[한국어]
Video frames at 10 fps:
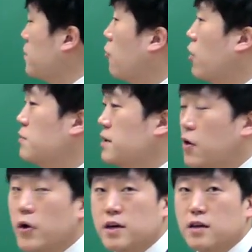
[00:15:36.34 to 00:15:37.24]
포함이
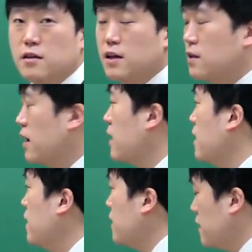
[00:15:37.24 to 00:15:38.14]
되어 있기는 한데
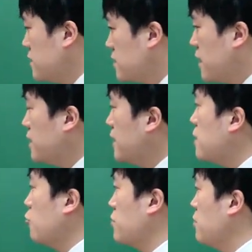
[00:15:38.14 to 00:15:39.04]
쉽게 이해를
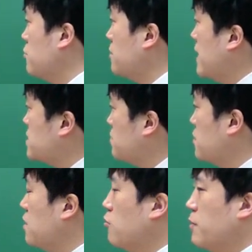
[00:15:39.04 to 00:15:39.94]
돕기 위해서
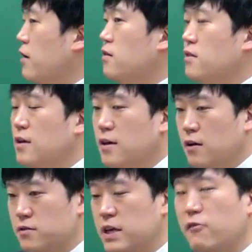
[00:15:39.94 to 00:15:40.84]
말씀드려보면
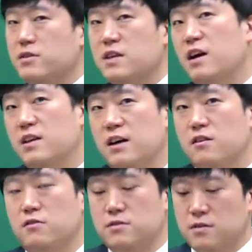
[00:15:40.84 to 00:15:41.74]
어,
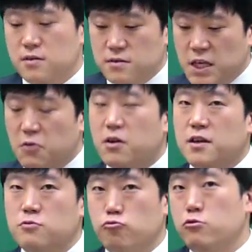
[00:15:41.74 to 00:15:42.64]
세관장이라는 것은 세관의
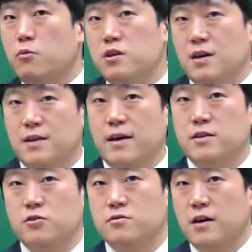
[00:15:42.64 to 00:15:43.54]
우두머리가
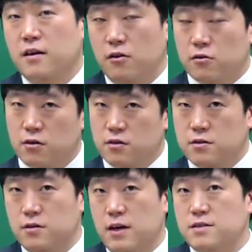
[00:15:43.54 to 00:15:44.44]
되겠죠. 세관의 어떤
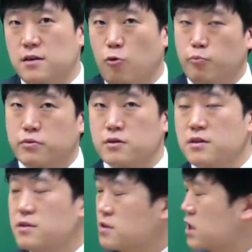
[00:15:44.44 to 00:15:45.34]
그 가장
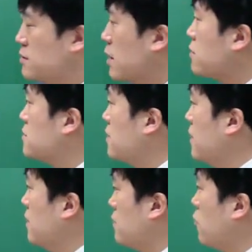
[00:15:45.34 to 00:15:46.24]
높은 직급을 가끔
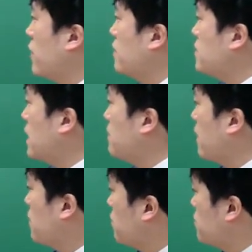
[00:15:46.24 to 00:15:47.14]
거기 있는 사람 말하는